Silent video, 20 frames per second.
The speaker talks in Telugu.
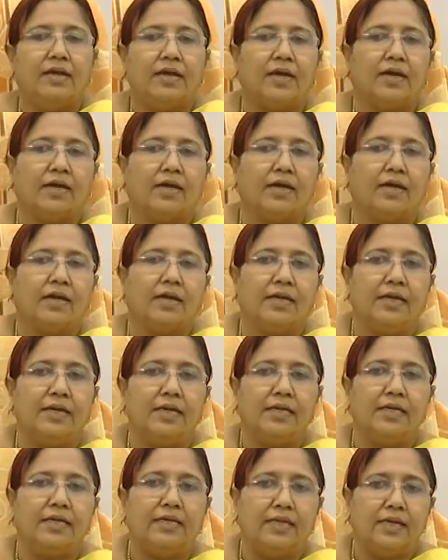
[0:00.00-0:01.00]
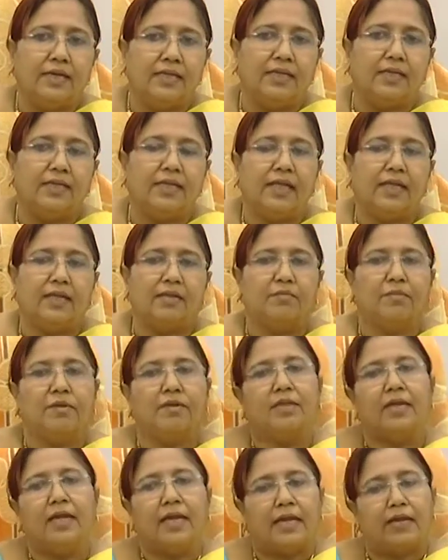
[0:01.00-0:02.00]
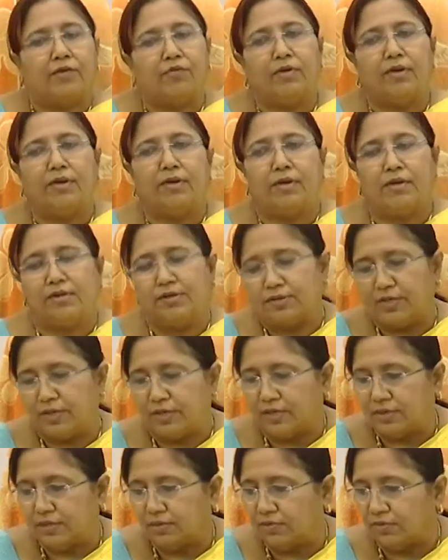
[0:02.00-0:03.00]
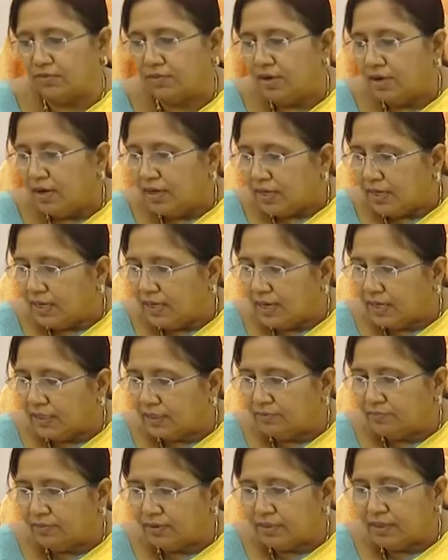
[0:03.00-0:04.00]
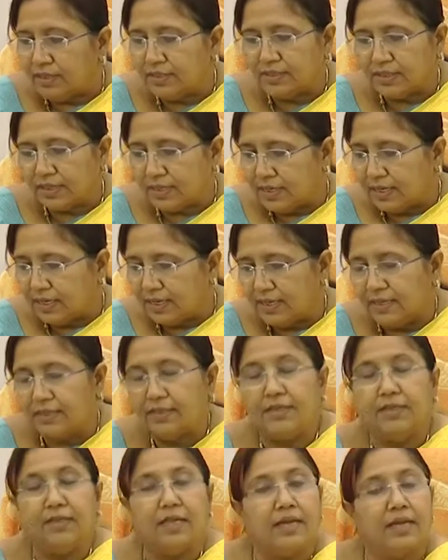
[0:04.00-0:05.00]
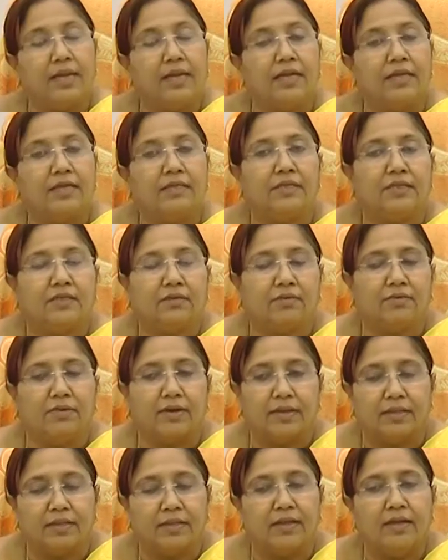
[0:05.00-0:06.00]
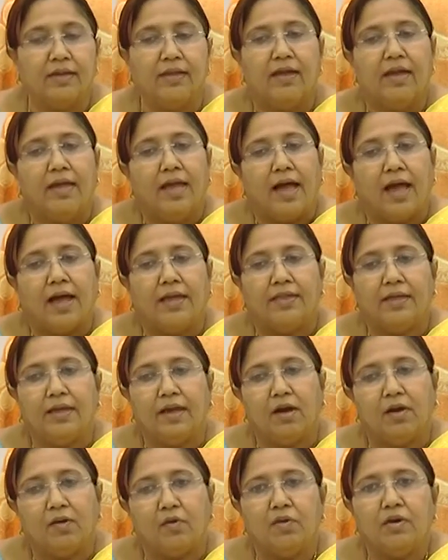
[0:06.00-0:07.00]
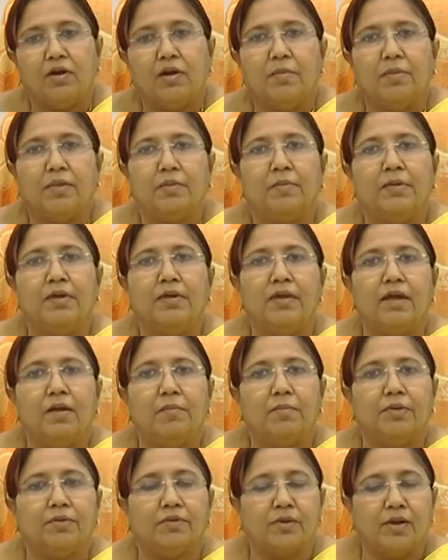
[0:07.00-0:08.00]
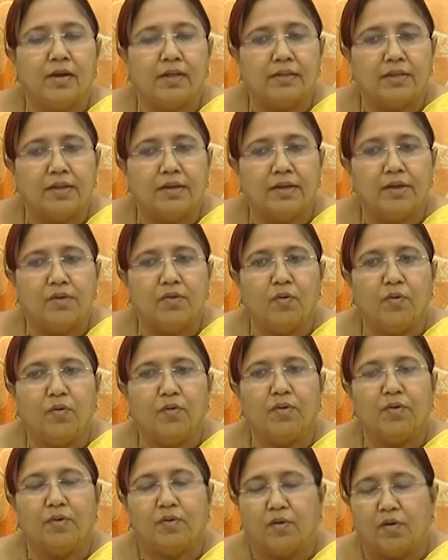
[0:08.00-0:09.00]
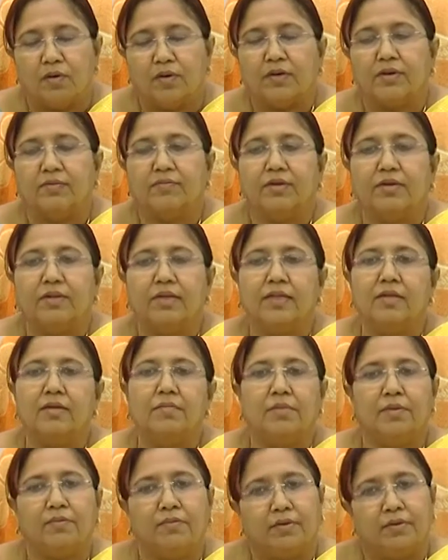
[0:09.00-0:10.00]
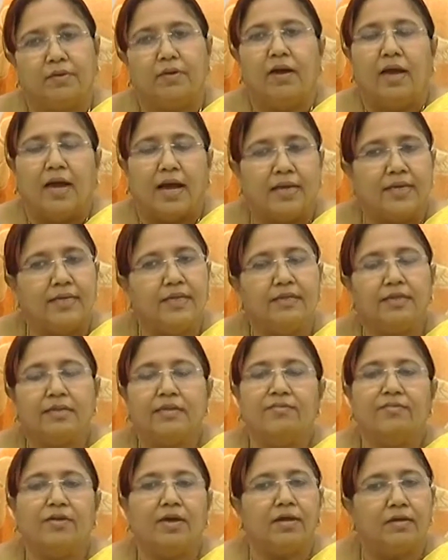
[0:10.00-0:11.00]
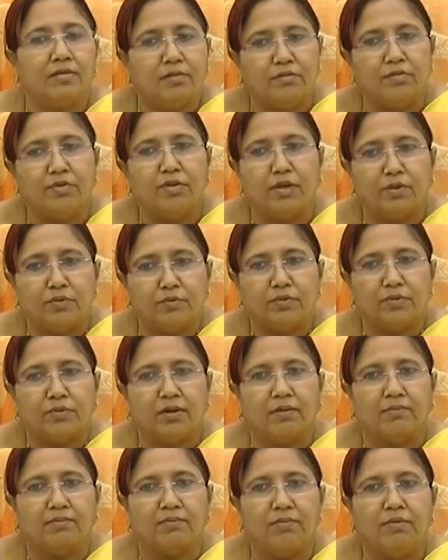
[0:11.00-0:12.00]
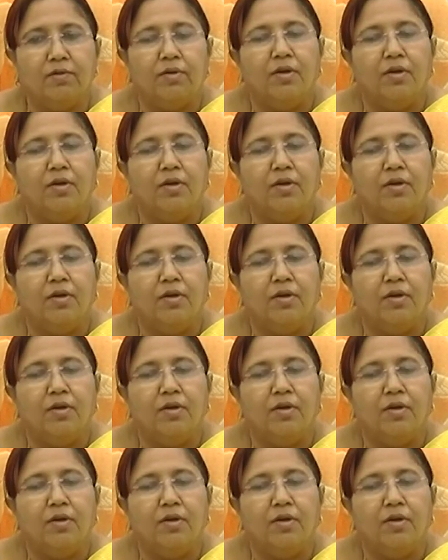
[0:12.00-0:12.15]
ఎక్కడ ఏంటి అనే దాని మీద ఎంక్వైరీలు చేయటం ఇలాంటివన్నీ చేయాలి అని నిర్ణయించడం అయింది అది కాకుండా మన మీడియా మిత్రులందరికీ కోర కోరటం ఏంటంటే మేము ఐఈసీ వేయిస్తూనే ఉంటాము